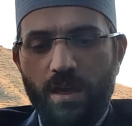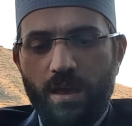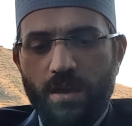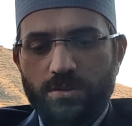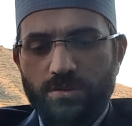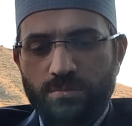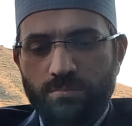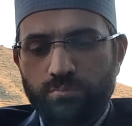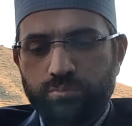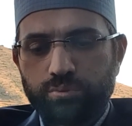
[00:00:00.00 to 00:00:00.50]

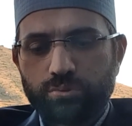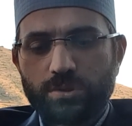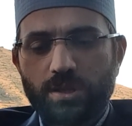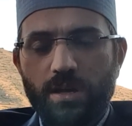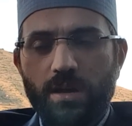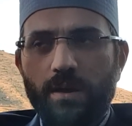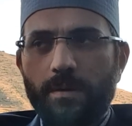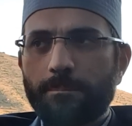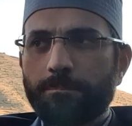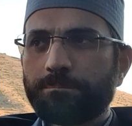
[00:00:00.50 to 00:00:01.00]
Şimdi
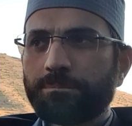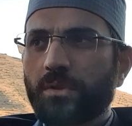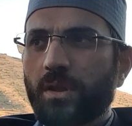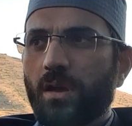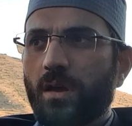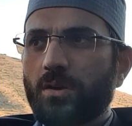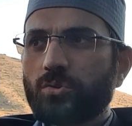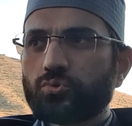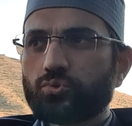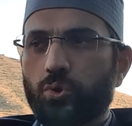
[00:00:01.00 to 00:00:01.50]
burada
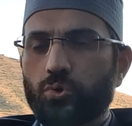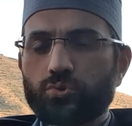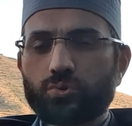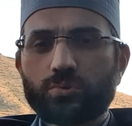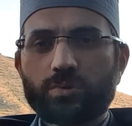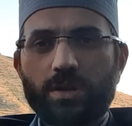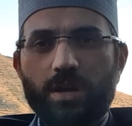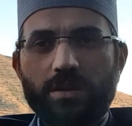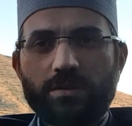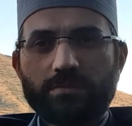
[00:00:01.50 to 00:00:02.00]

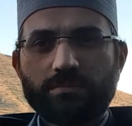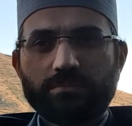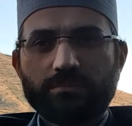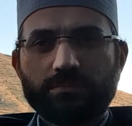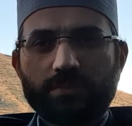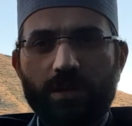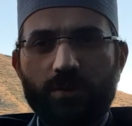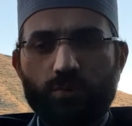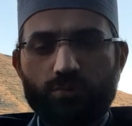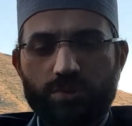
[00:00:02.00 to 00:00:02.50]
çocuklar
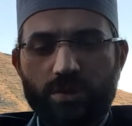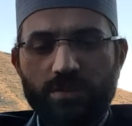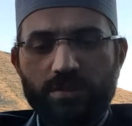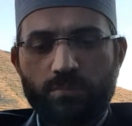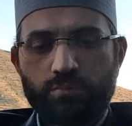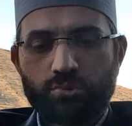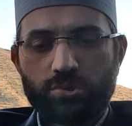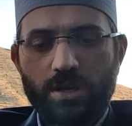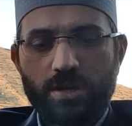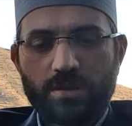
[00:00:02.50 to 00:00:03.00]
yani
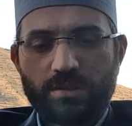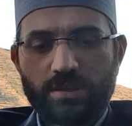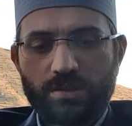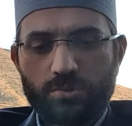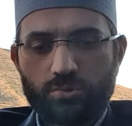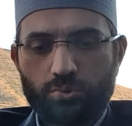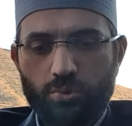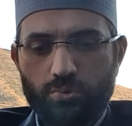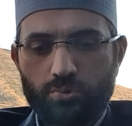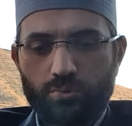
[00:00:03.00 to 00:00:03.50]
özellikle bu
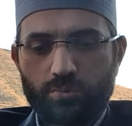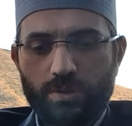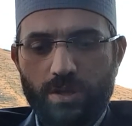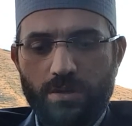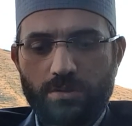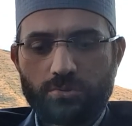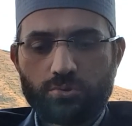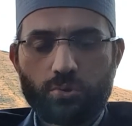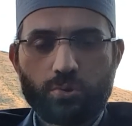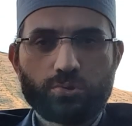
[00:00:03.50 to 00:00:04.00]
şekildeki
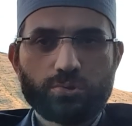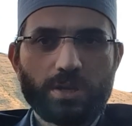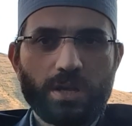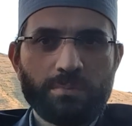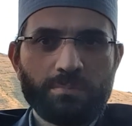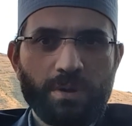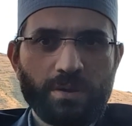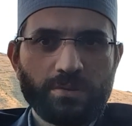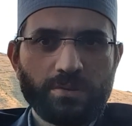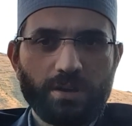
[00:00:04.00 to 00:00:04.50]
çocuklar sosyal
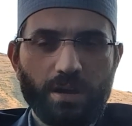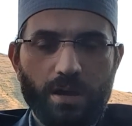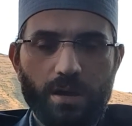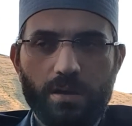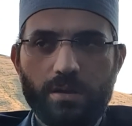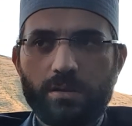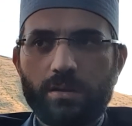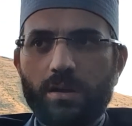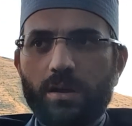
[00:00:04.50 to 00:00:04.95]
medya,